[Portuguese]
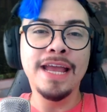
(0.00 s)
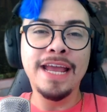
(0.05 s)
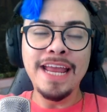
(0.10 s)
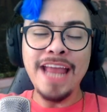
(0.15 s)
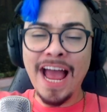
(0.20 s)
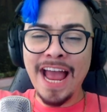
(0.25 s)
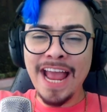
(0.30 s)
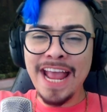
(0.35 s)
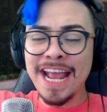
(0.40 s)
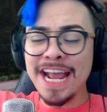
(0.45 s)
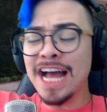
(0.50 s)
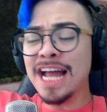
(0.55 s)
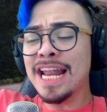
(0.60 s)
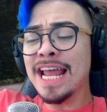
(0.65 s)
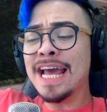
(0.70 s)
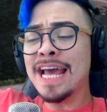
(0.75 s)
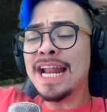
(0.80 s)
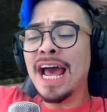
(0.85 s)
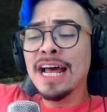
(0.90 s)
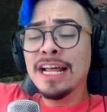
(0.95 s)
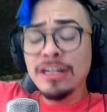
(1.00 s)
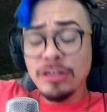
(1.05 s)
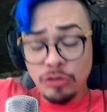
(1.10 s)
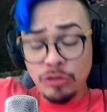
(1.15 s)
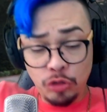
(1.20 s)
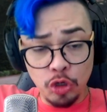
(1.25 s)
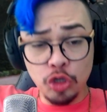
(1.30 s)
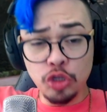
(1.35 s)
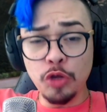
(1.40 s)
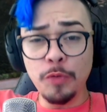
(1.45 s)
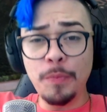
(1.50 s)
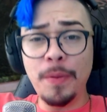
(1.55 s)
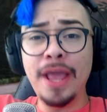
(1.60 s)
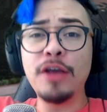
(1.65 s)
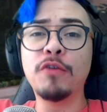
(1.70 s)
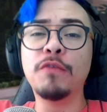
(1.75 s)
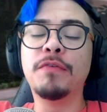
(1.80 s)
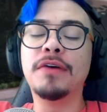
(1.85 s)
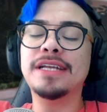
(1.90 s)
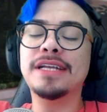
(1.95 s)
E aí, galera, tudo bem
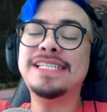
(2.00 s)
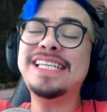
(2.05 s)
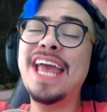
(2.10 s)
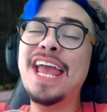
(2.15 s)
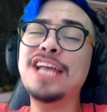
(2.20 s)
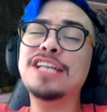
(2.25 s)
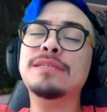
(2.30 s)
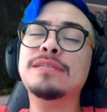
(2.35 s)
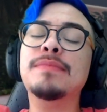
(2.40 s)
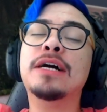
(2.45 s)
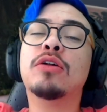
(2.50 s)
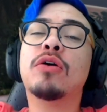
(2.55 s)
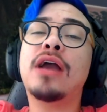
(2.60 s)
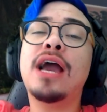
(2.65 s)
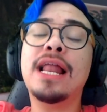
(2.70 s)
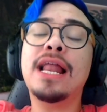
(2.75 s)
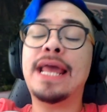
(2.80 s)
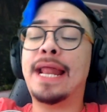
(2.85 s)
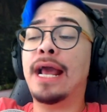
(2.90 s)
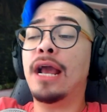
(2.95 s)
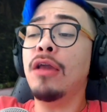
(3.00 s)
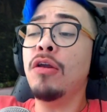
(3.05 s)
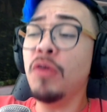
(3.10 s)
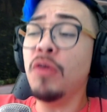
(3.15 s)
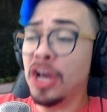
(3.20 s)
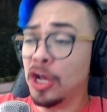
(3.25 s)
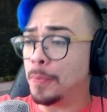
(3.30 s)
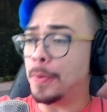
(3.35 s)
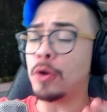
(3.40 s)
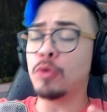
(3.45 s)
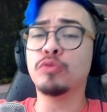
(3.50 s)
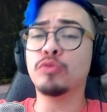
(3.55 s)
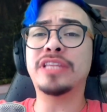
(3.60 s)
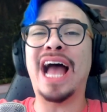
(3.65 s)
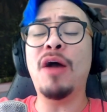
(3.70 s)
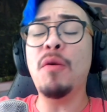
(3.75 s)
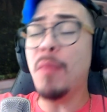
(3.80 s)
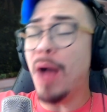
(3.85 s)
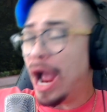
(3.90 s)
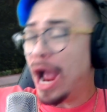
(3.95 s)
com vocês? Mano, galera, eu quero
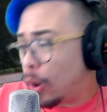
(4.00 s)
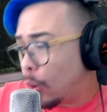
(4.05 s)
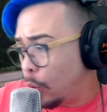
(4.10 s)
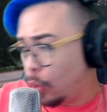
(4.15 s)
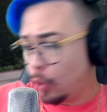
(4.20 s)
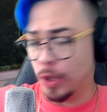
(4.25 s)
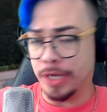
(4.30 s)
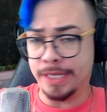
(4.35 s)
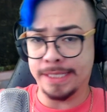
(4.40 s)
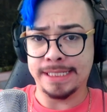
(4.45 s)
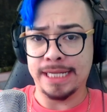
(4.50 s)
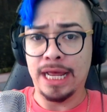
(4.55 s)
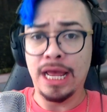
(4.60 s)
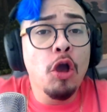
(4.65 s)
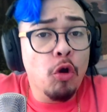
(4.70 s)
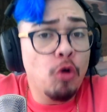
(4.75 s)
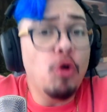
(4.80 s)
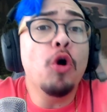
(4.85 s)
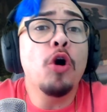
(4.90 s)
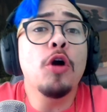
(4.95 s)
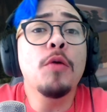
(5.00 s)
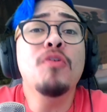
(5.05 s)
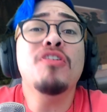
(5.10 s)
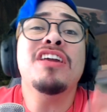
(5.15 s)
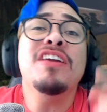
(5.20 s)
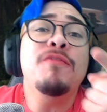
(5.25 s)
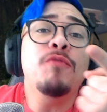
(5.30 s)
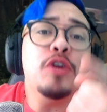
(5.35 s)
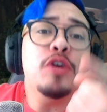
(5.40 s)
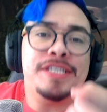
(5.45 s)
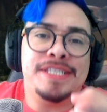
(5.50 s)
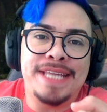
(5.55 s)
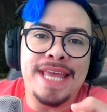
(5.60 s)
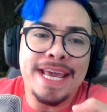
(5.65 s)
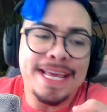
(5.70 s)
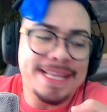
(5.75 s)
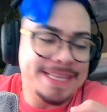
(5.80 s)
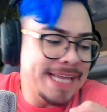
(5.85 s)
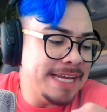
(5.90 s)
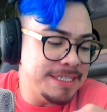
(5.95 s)
perguntar uma coisa. Como que você
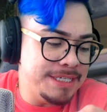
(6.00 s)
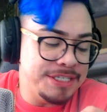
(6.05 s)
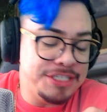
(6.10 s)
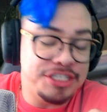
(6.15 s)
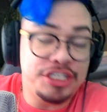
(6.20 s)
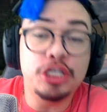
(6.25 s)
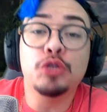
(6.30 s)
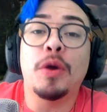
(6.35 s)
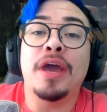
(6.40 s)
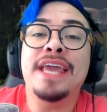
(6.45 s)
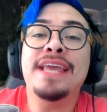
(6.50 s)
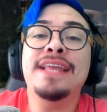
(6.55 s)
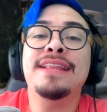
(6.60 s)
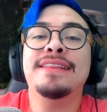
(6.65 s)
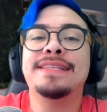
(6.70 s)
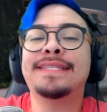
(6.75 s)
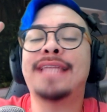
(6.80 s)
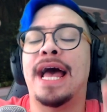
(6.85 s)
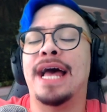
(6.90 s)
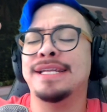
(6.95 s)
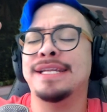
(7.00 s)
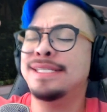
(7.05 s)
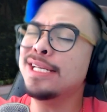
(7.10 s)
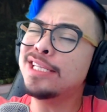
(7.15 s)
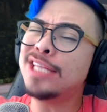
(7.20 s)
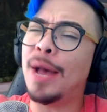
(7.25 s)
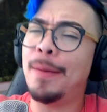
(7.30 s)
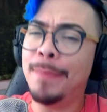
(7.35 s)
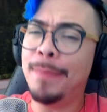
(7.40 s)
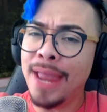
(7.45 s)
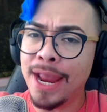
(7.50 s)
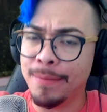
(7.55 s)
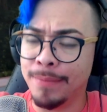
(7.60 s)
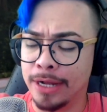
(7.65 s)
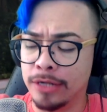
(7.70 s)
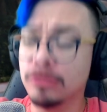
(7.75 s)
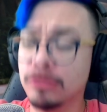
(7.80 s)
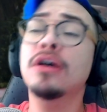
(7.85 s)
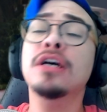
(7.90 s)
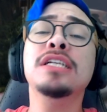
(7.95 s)
que tá assistindo aí tá? Você tá bem,
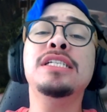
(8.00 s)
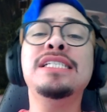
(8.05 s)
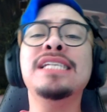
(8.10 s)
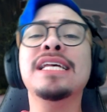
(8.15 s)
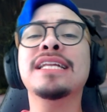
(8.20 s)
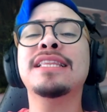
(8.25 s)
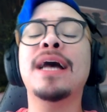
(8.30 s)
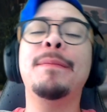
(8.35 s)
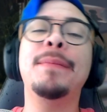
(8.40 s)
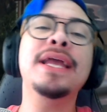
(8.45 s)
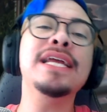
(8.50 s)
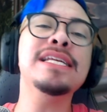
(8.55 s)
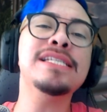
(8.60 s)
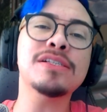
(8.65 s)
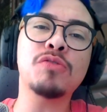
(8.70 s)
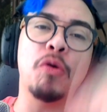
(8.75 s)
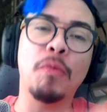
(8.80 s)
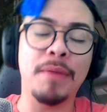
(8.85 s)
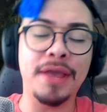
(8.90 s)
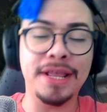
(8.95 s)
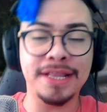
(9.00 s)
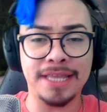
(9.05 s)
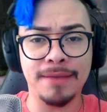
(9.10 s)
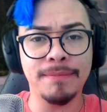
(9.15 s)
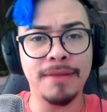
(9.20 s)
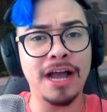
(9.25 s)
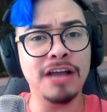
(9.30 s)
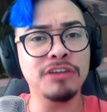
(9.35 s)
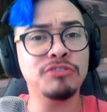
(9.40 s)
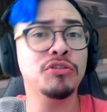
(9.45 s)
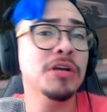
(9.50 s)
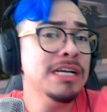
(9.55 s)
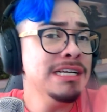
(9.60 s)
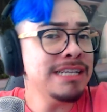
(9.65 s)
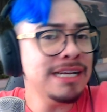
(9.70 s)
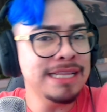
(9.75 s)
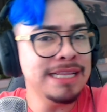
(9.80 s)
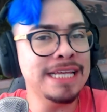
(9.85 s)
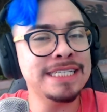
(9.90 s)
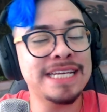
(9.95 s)
mano? Você tá bem? Se comenta aí embaixo,
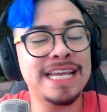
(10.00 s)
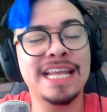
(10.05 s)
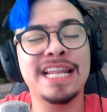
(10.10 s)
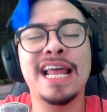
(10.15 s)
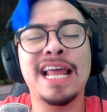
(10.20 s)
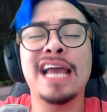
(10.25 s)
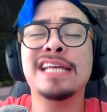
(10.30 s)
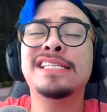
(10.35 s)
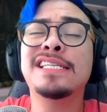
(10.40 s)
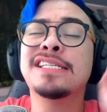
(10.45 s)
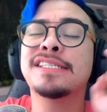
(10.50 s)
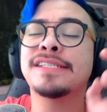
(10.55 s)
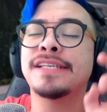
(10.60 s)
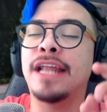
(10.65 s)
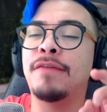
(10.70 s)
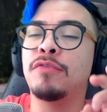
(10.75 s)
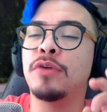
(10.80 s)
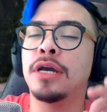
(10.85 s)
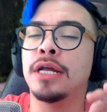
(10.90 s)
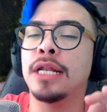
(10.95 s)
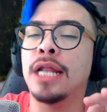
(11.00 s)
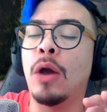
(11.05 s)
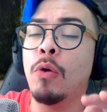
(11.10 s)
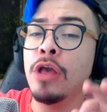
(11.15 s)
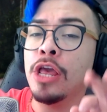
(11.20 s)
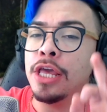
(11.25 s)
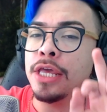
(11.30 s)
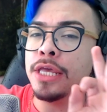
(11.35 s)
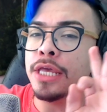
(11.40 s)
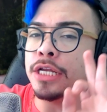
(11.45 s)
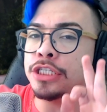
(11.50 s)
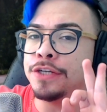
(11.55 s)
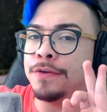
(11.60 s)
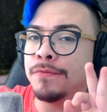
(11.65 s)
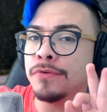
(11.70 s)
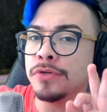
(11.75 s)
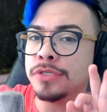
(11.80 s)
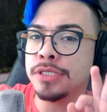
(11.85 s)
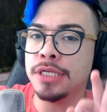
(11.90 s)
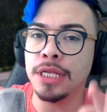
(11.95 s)
já deixa aquele like, se inscreve no canal e
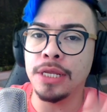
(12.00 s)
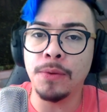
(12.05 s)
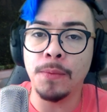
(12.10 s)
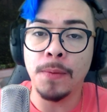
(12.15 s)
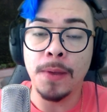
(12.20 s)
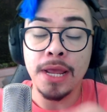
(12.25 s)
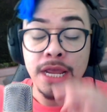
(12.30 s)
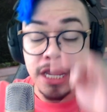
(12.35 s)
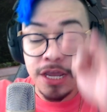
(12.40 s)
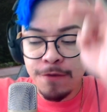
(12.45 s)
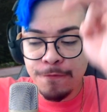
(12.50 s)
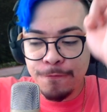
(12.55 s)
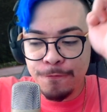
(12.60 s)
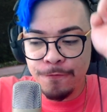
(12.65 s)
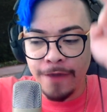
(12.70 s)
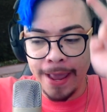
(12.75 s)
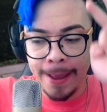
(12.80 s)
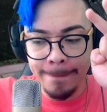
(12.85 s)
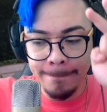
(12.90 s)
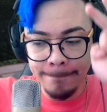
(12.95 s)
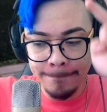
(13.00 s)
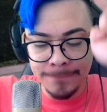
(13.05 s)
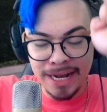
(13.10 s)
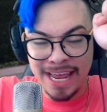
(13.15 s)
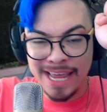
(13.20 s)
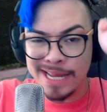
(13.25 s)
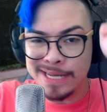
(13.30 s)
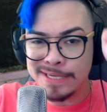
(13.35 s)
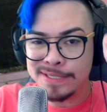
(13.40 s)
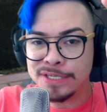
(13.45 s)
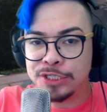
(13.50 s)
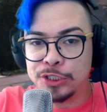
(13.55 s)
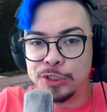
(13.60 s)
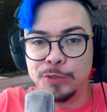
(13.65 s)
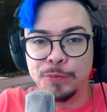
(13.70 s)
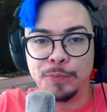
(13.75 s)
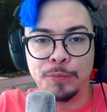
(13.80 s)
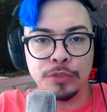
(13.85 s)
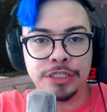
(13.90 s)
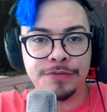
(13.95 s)
ativa o sininho e vem pra esse
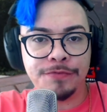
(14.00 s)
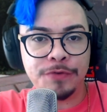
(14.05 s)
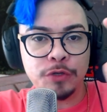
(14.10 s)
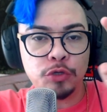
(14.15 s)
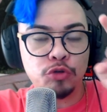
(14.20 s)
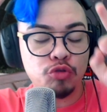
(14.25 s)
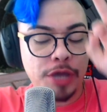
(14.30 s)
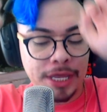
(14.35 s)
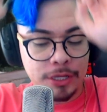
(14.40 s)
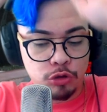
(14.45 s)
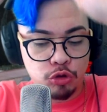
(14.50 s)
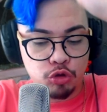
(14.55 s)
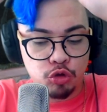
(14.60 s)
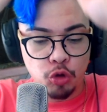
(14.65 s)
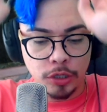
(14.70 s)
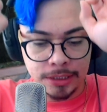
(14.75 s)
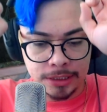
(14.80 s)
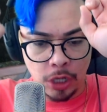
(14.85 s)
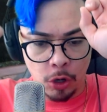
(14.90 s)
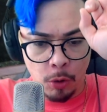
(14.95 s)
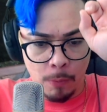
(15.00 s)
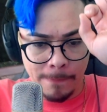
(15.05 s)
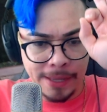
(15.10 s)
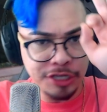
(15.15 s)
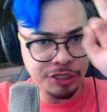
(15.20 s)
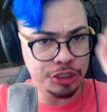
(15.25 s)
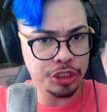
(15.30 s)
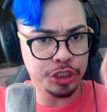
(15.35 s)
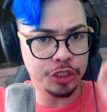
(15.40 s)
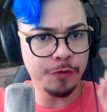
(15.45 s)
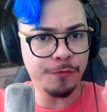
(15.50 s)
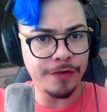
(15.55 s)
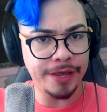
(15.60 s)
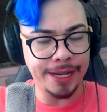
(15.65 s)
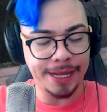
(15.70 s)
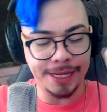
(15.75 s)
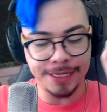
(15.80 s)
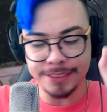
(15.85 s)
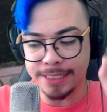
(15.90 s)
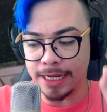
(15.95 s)
tipo de vídeo que é totalmente
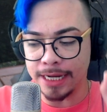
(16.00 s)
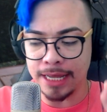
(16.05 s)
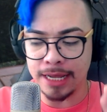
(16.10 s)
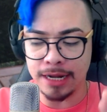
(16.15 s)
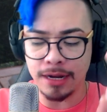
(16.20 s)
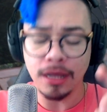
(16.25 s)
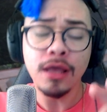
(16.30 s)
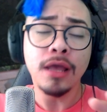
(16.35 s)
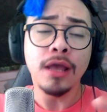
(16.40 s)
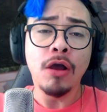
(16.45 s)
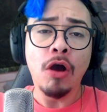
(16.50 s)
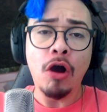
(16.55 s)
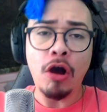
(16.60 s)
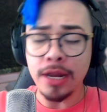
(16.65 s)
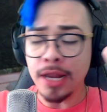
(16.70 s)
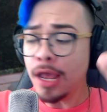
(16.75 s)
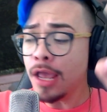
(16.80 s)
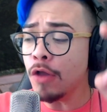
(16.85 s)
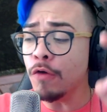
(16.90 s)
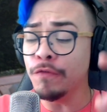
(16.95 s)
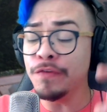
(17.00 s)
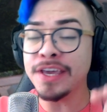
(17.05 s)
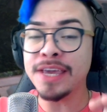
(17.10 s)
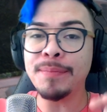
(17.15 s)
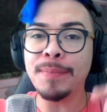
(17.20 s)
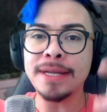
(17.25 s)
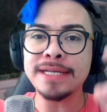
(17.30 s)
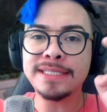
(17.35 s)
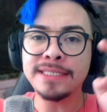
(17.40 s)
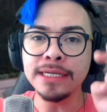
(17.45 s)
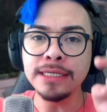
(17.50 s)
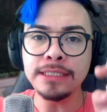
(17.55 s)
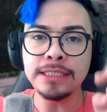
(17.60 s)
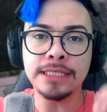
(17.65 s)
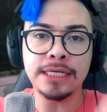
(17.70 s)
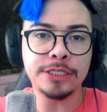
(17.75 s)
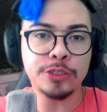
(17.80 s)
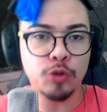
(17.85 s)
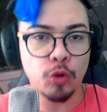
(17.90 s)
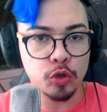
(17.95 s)
diferente, galera. Olha, eu vi que bastante
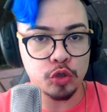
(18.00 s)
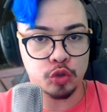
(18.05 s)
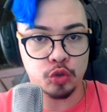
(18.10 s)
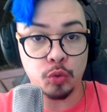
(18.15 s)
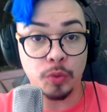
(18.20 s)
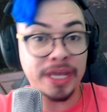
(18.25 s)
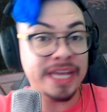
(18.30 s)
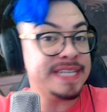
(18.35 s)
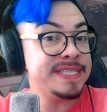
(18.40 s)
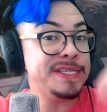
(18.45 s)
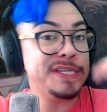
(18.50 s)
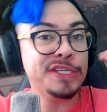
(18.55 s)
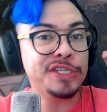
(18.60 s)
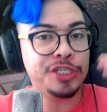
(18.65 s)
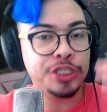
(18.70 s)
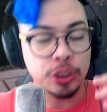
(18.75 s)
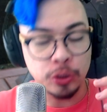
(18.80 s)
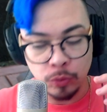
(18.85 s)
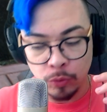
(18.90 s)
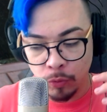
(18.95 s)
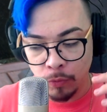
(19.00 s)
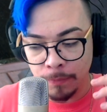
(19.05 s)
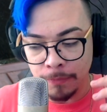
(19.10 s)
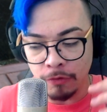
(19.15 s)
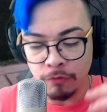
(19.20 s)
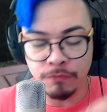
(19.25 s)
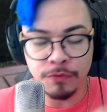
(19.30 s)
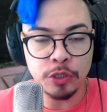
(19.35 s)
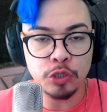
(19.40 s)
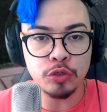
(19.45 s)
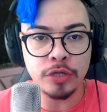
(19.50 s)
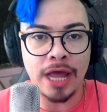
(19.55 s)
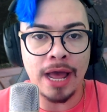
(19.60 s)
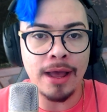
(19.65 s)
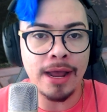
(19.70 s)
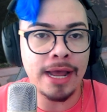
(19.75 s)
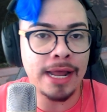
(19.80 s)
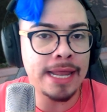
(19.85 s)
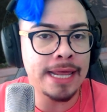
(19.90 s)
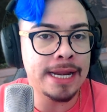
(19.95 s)
gente gostou e assistiu o meu vídeo lá,
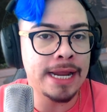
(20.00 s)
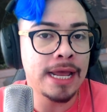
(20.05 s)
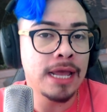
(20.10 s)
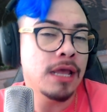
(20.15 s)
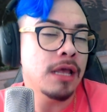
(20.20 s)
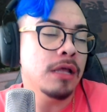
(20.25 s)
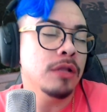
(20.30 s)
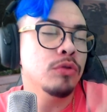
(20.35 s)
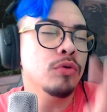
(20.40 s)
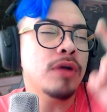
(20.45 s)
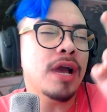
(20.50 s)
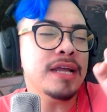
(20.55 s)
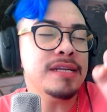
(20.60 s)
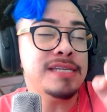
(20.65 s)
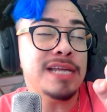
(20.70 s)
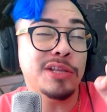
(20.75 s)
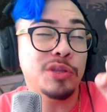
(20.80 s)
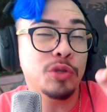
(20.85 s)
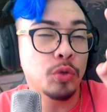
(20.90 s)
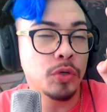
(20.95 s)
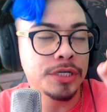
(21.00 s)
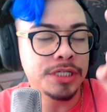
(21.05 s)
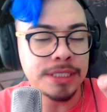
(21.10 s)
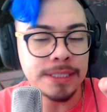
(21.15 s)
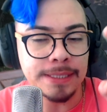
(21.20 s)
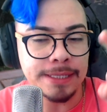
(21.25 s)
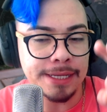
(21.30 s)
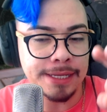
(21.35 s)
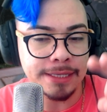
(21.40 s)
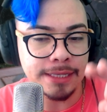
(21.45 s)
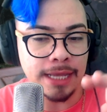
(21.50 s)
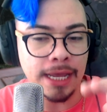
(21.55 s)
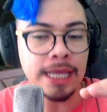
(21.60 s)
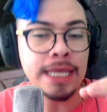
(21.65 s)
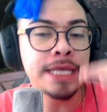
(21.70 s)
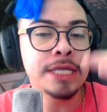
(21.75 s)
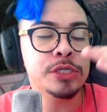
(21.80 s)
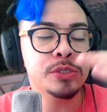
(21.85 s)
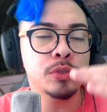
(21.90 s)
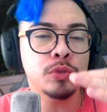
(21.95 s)
galera, do caçador de lenda.
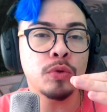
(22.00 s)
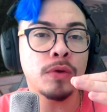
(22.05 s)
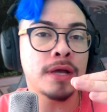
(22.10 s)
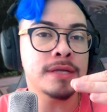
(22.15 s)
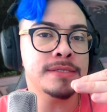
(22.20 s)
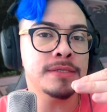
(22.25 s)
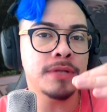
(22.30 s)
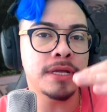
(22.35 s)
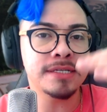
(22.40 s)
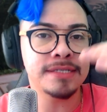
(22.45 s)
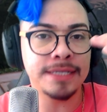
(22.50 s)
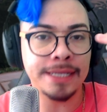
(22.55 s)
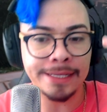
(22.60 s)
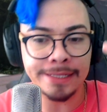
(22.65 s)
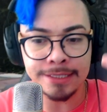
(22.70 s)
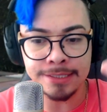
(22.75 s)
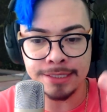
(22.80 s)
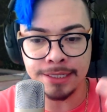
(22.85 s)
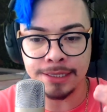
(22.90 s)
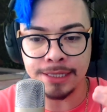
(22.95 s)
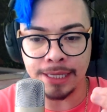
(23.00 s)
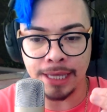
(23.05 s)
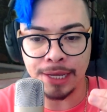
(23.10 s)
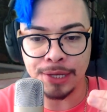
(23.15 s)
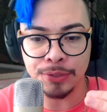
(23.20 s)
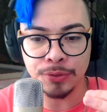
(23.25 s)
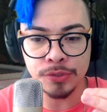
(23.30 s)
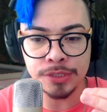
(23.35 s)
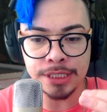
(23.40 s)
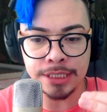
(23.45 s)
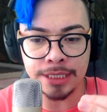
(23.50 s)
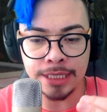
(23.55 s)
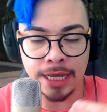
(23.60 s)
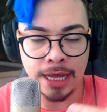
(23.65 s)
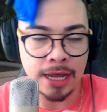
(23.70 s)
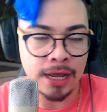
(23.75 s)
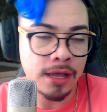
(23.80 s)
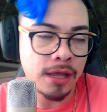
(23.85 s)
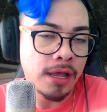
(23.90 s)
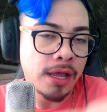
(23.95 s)
Isso, eu tô caçando as lendas que tem aqui no GTA.